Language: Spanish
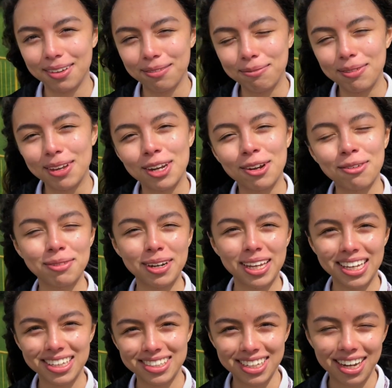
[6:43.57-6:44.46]
Mi
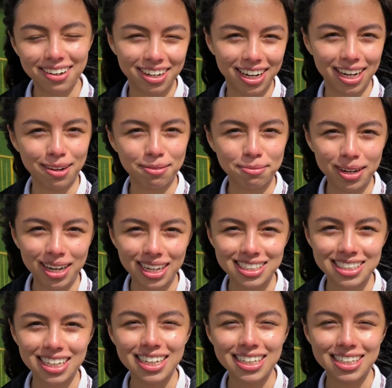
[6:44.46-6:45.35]
nombre es Gabriela
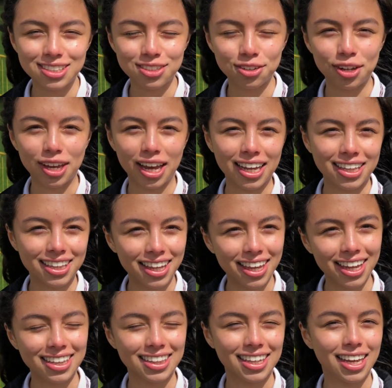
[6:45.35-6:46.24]
Maecha y soy
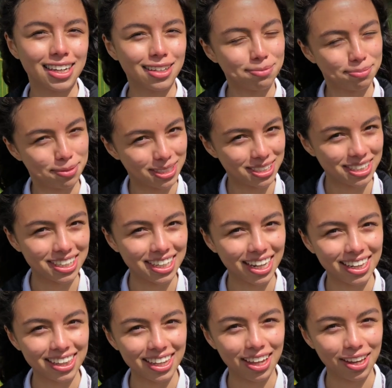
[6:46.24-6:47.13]
candidata a
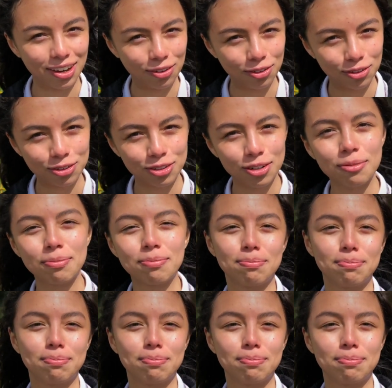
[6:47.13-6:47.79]
representante de curso